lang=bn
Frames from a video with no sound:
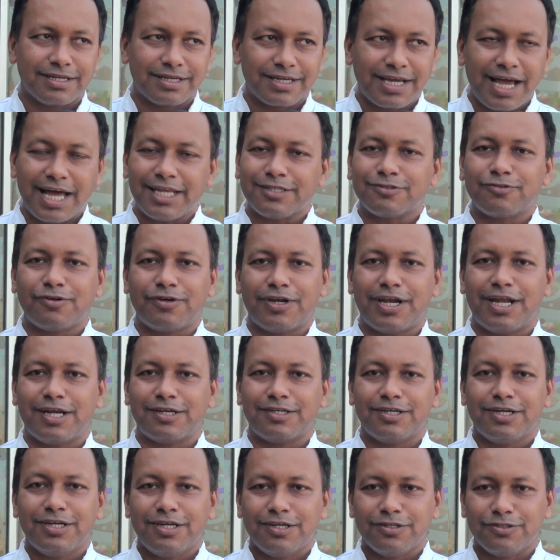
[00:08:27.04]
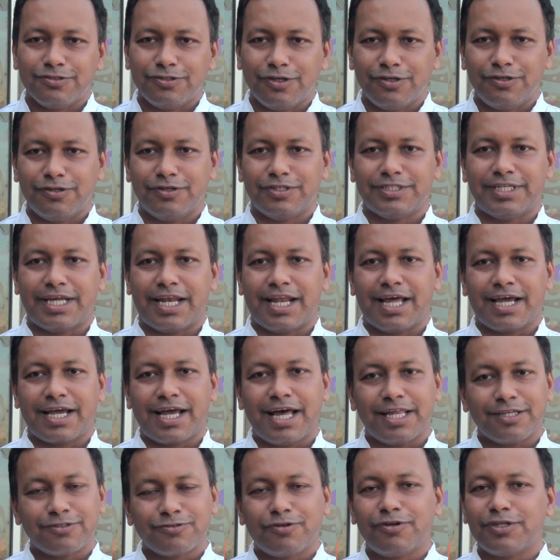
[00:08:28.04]
কাজ করার জন্য যারা
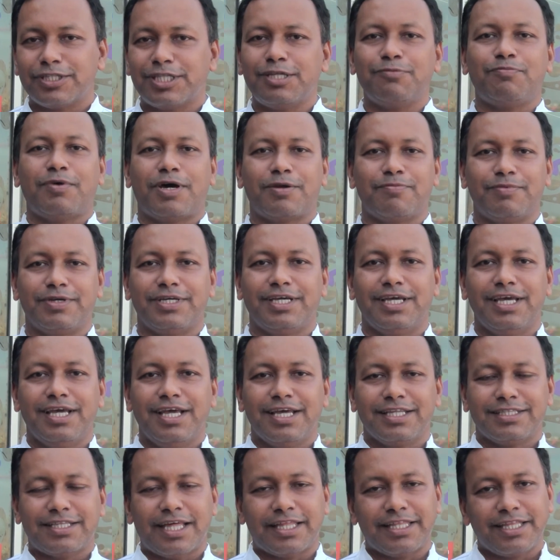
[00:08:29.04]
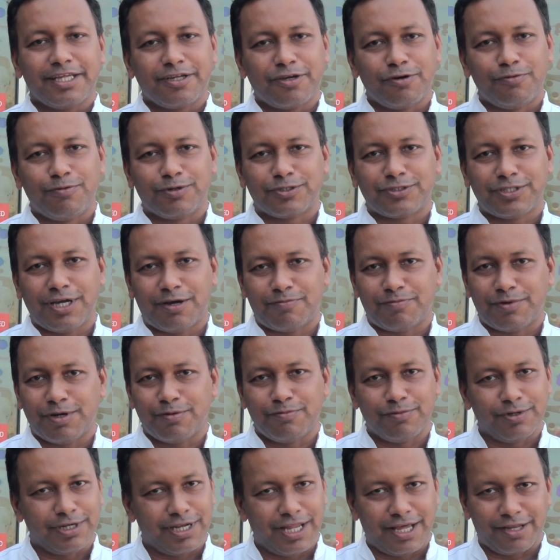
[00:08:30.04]
কাজ করতে পারবে তাদেরকে অবশ্যই আপনার
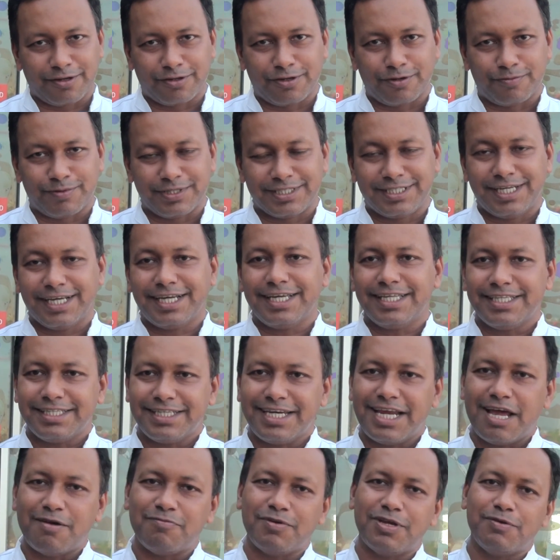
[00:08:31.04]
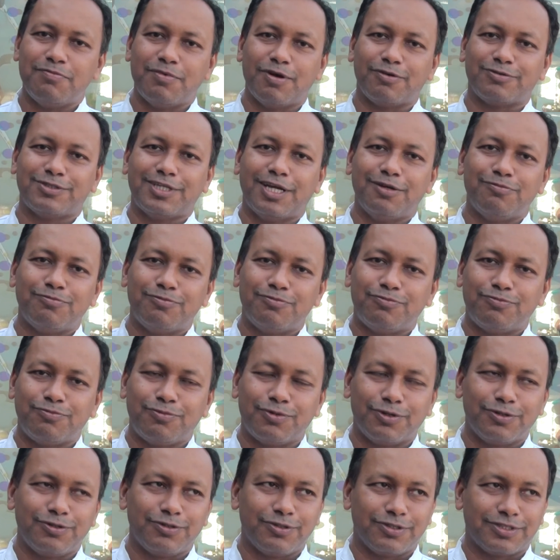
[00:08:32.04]
মূল্যায়ন করবেন সেক্ষেত্রে আমি ব্যবসায়ী
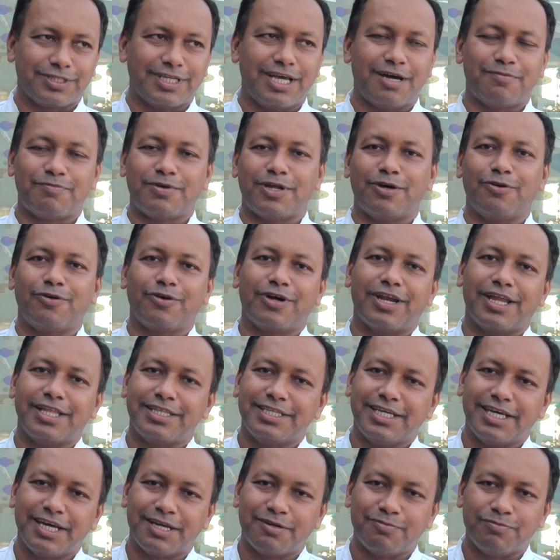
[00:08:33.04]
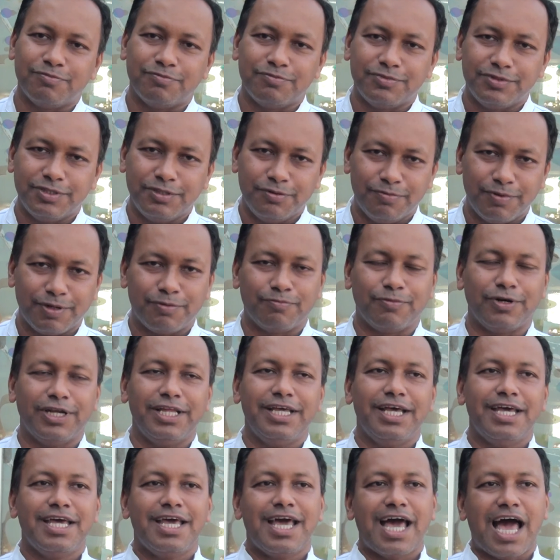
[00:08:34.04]
পরিষদকে আপনার অগ্রাধিকার দিবেন বলে
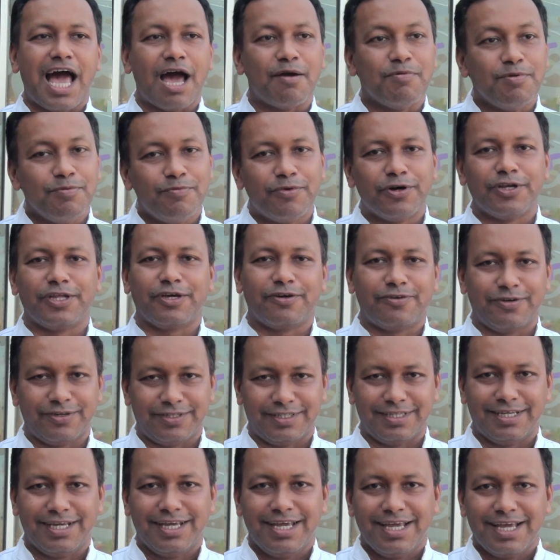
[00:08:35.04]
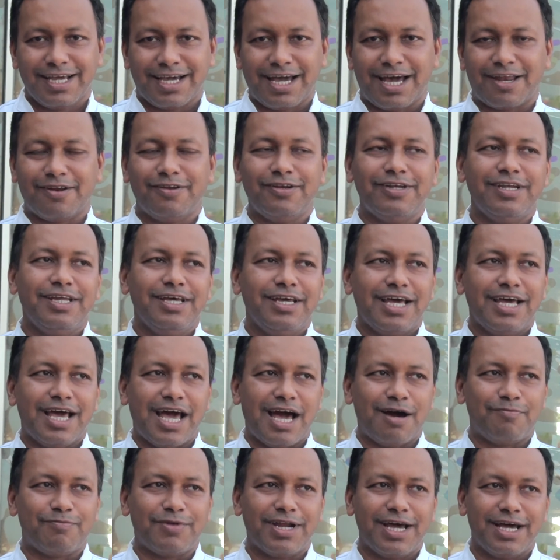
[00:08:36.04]
আমি মনে করি কারণ
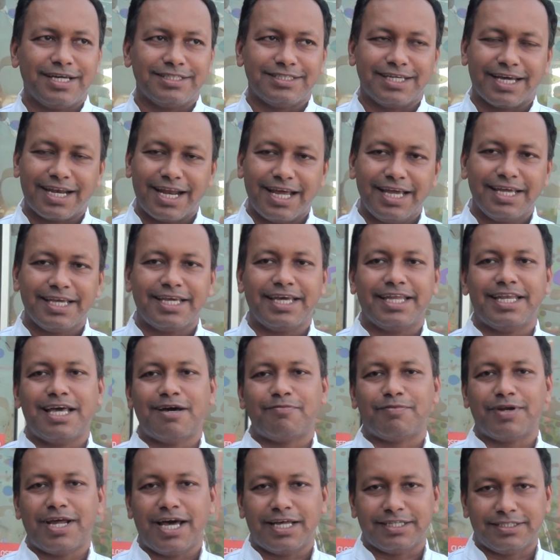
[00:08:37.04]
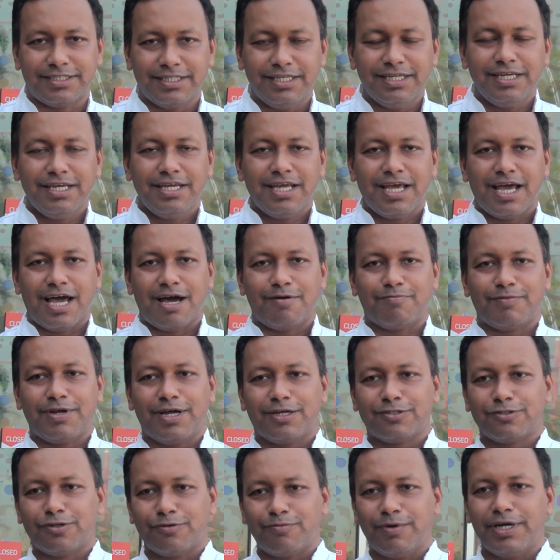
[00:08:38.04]
আমরা যারা এখানে আমরা আসি আমরা
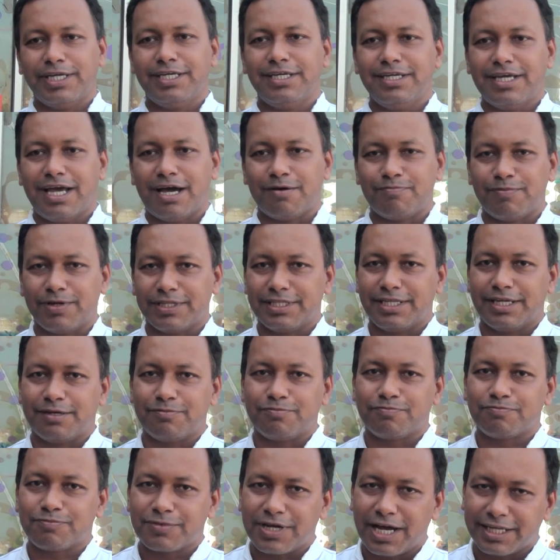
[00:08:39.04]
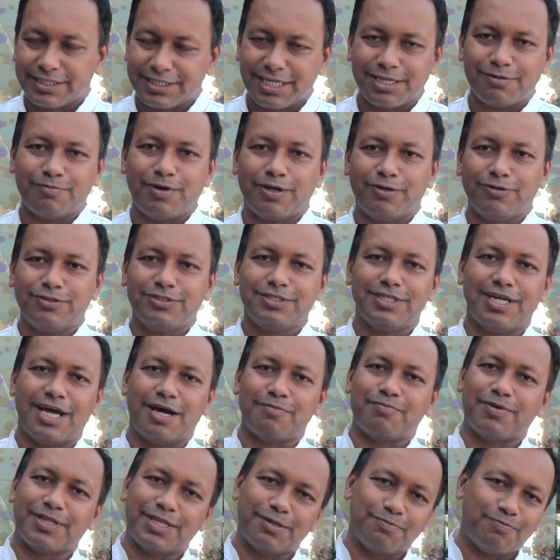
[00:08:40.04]
সবাই আপনাদের কাছের মানুষ
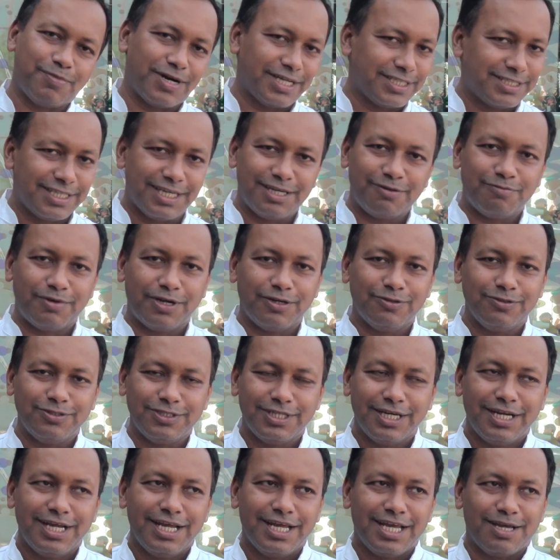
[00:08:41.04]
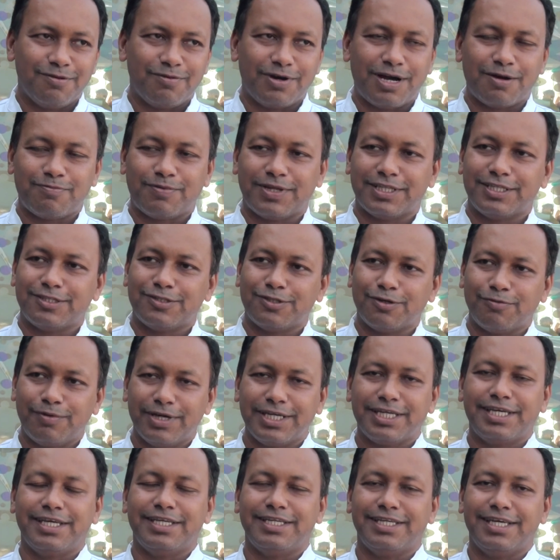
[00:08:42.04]
আপনাদের পাশের মানুষ এবং আপনাদের
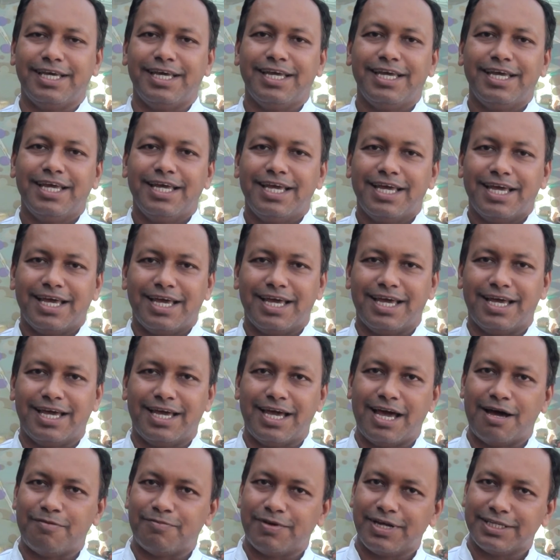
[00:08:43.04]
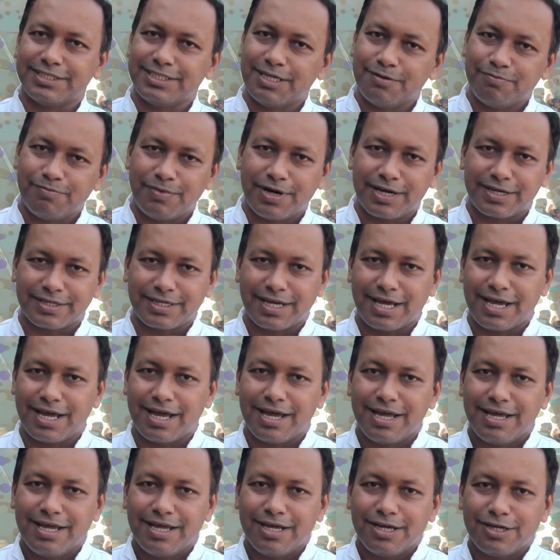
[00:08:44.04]
সবাইকে নিয়ে আমরা চেম্বারটা
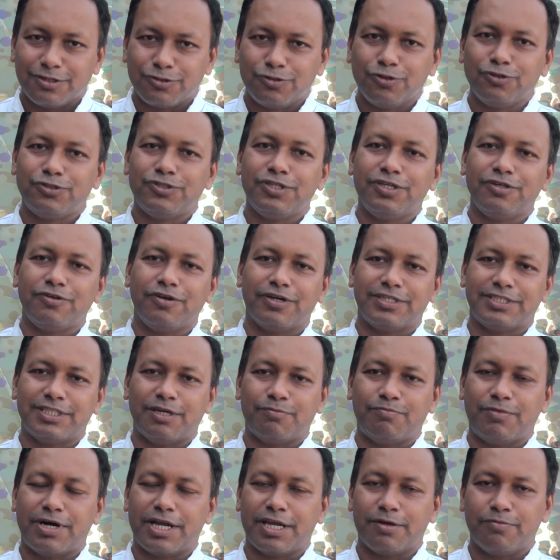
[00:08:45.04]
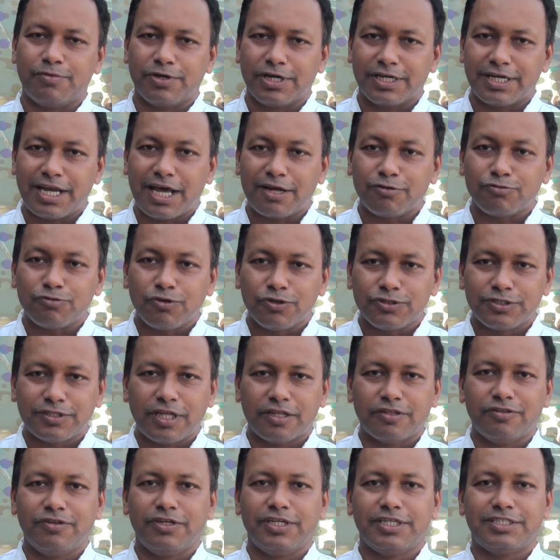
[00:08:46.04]
সুশৃঙ্খল চেম্বার এবং এটা
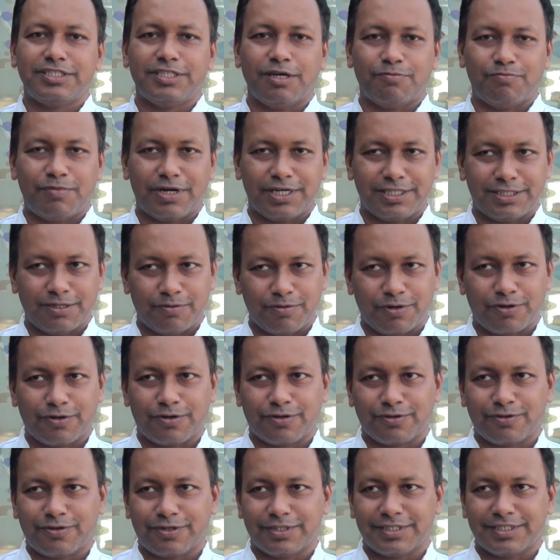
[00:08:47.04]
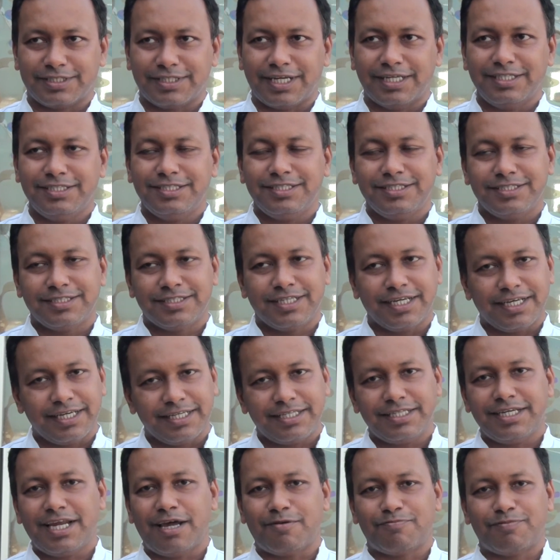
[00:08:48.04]
অত্যাধুনিক চেম্বার হিসেবে গ্রহণ করতে চাই
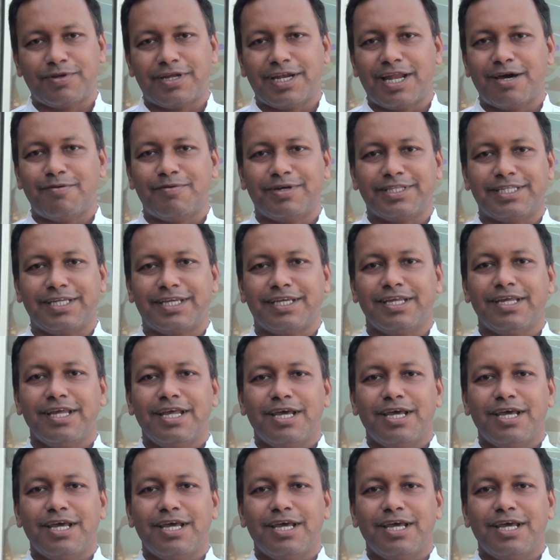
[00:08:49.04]
সেক্ষেত্রে আপনারা আমাদের